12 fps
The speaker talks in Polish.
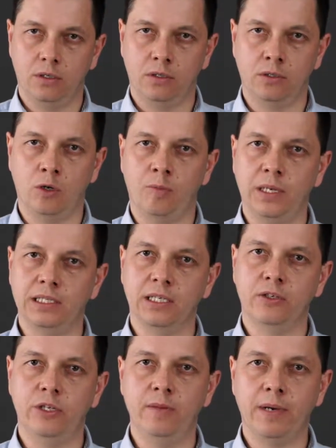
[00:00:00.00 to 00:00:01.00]
z
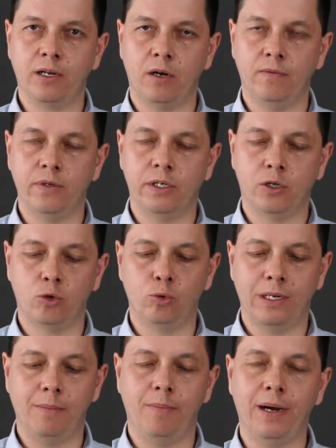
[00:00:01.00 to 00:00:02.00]
opasek ślimakowych,
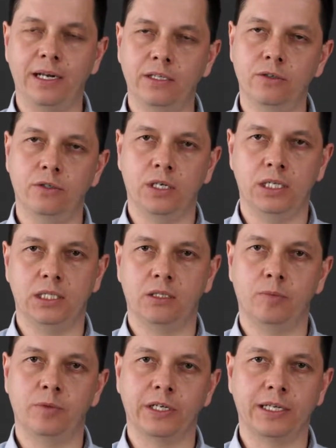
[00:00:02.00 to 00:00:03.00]
które bardzo
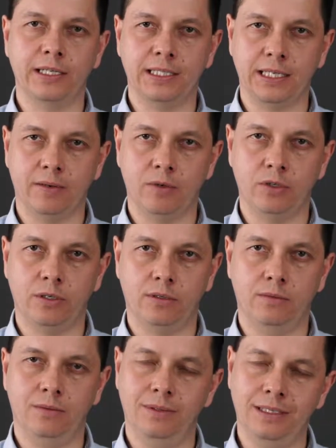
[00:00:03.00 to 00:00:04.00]
często przekręcały się,